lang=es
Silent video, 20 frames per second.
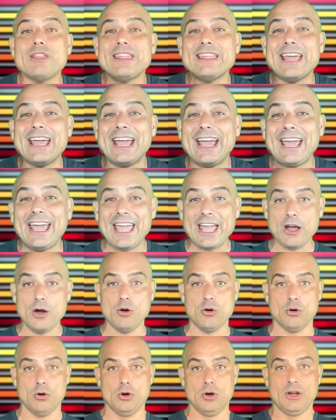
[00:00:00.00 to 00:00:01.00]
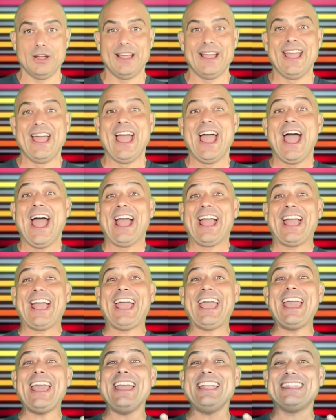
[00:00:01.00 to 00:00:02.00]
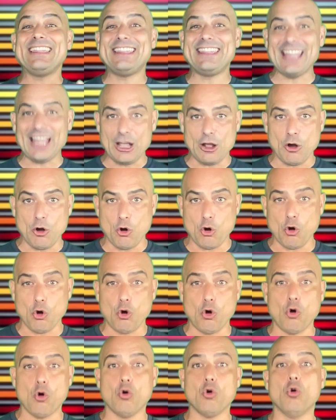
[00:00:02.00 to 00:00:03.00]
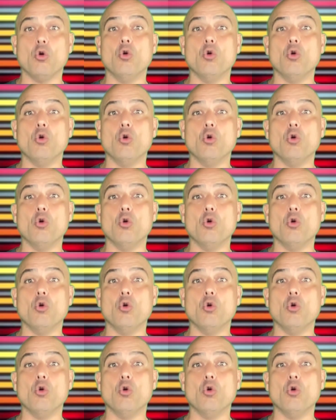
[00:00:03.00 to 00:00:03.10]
de quego. Que tengo?